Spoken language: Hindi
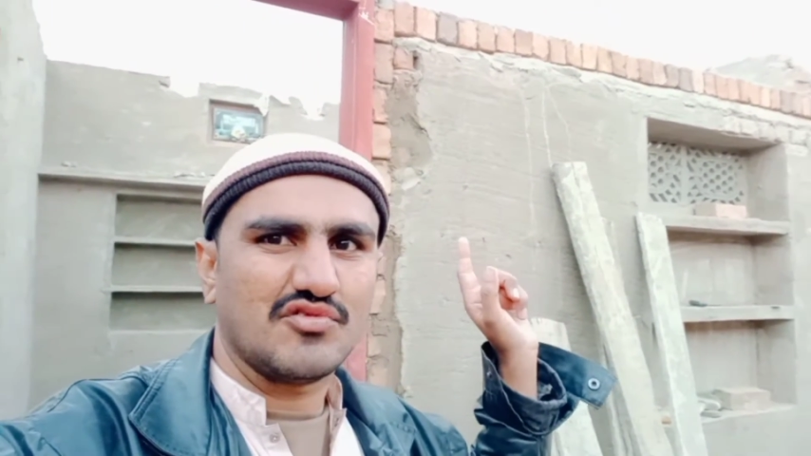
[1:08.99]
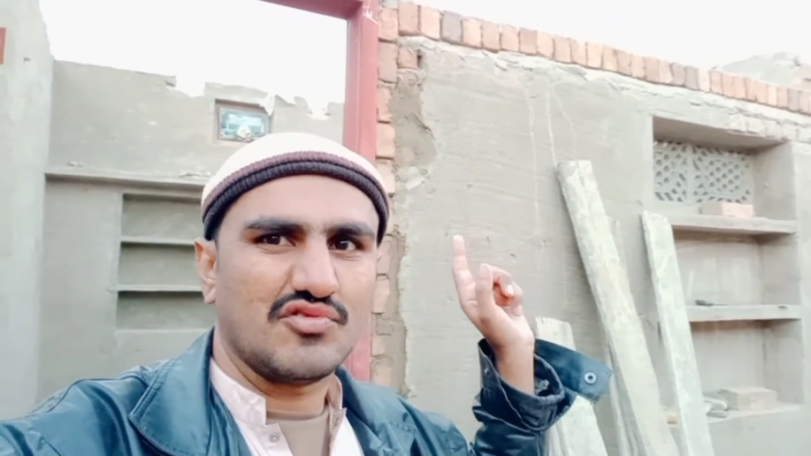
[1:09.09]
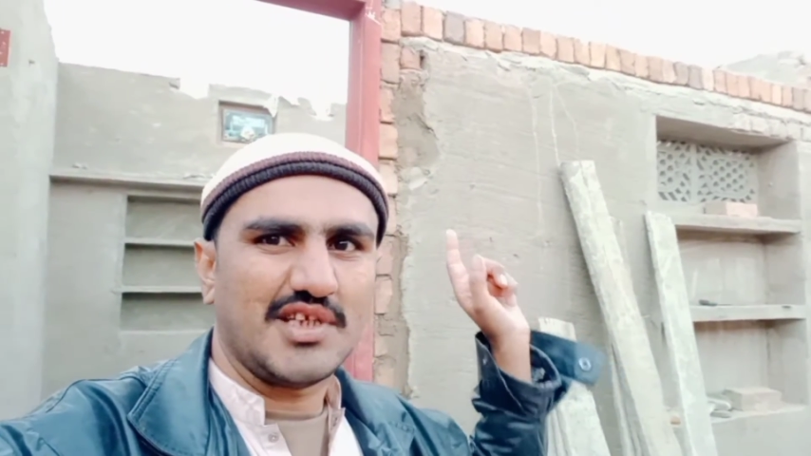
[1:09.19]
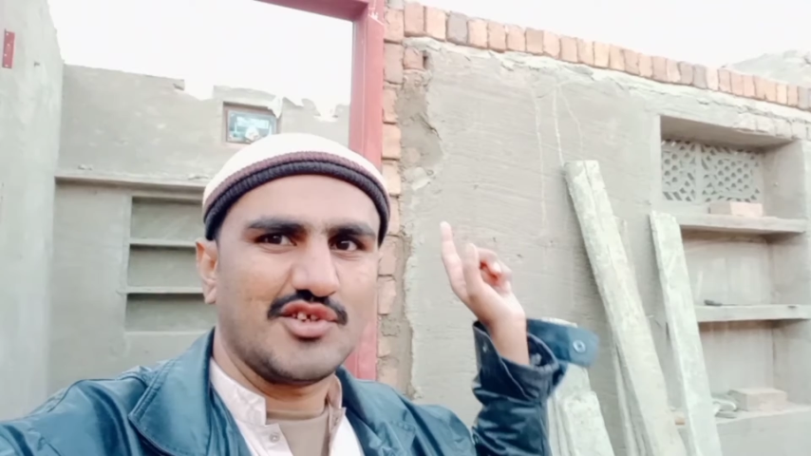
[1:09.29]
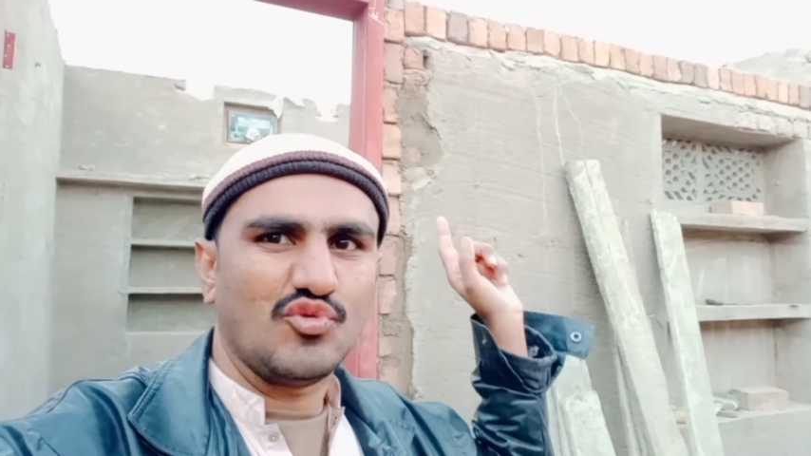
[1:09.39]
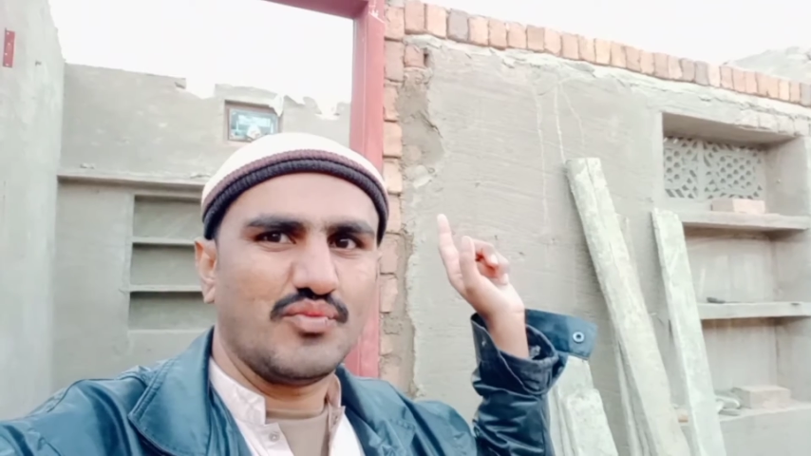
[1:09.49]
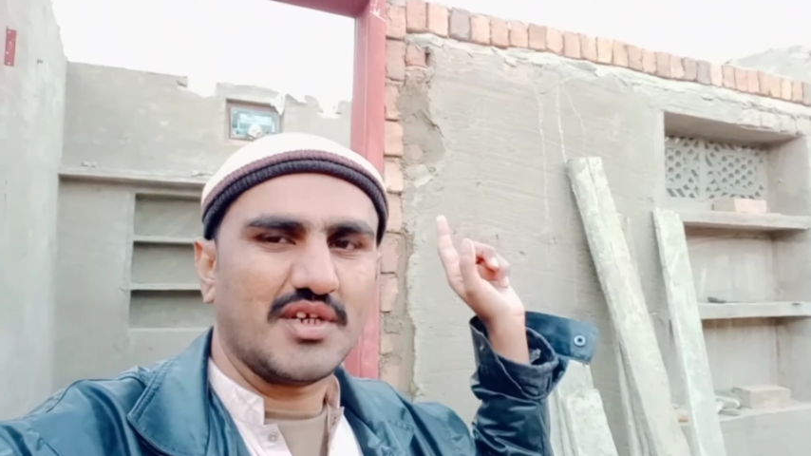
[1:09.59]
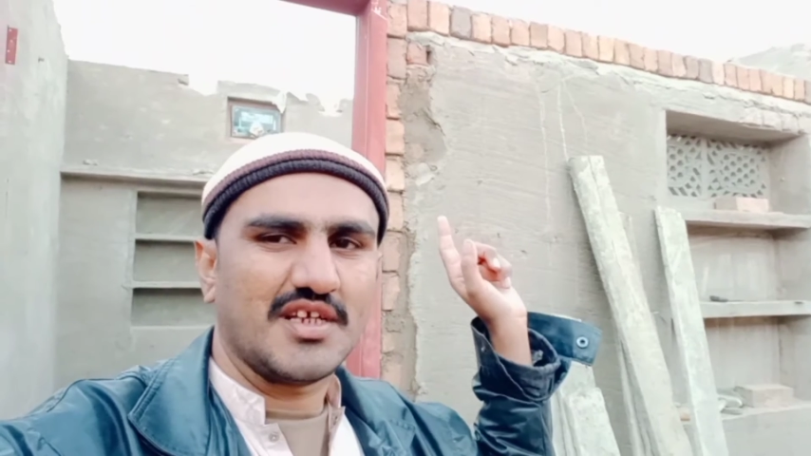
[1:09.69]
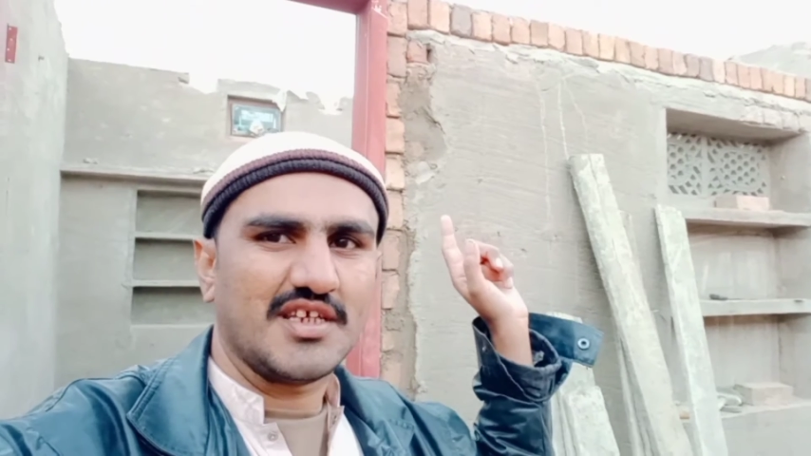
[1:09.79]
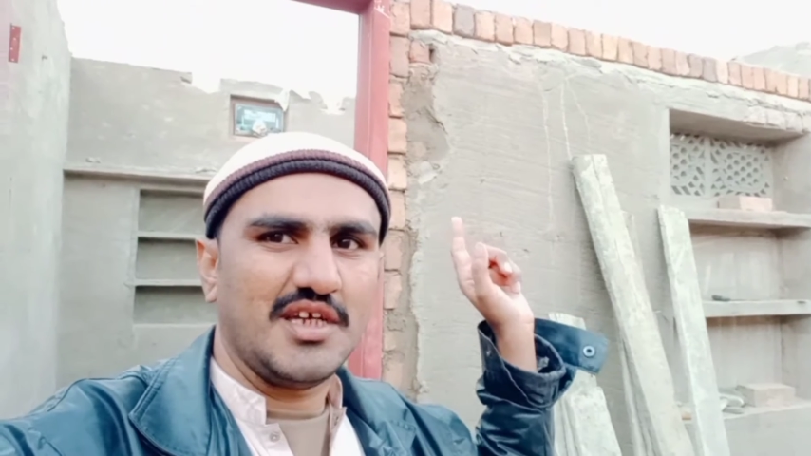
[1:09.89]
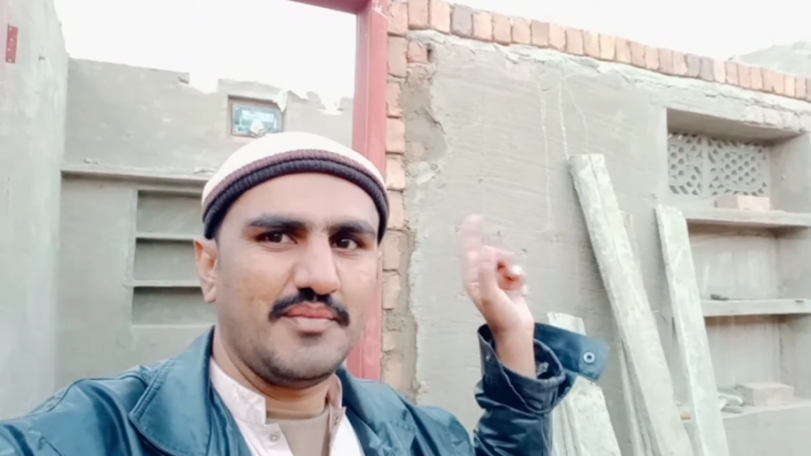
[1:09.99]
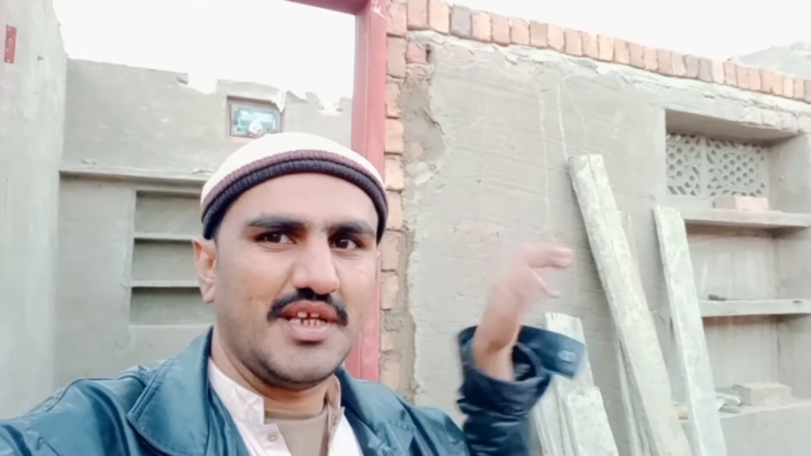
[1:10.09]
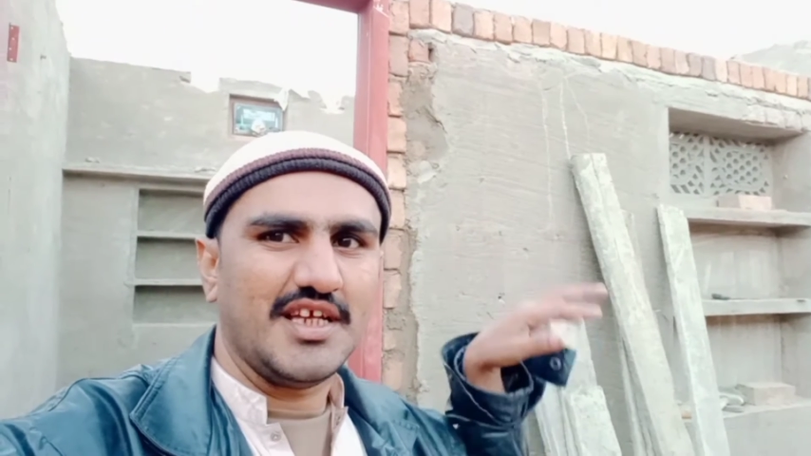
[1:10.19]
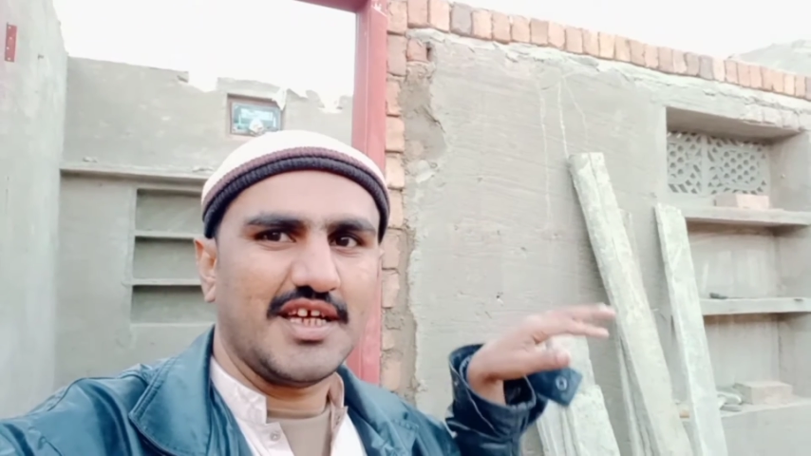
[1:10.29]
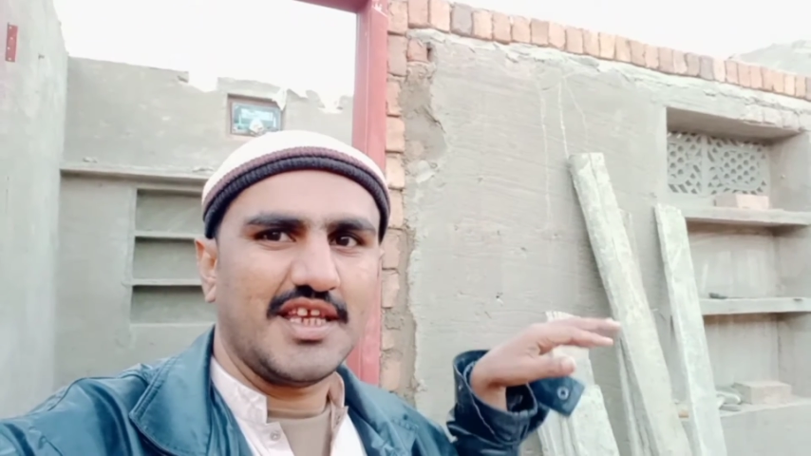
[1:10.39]
थोड़ा सा ऊपर करके पहले
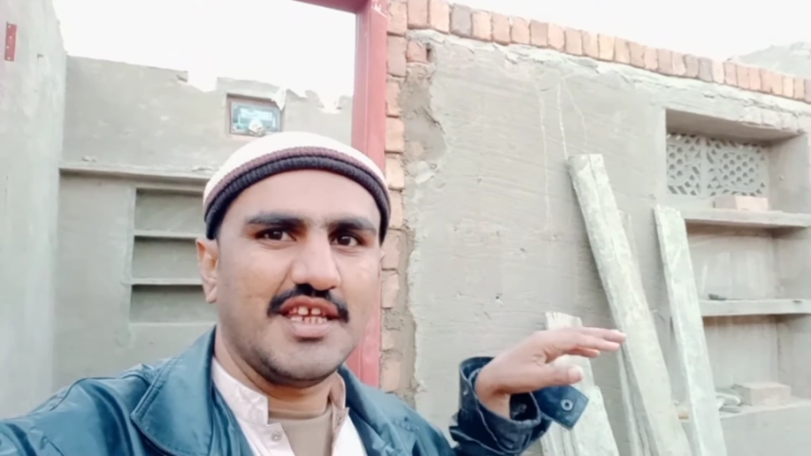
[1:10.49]
घर के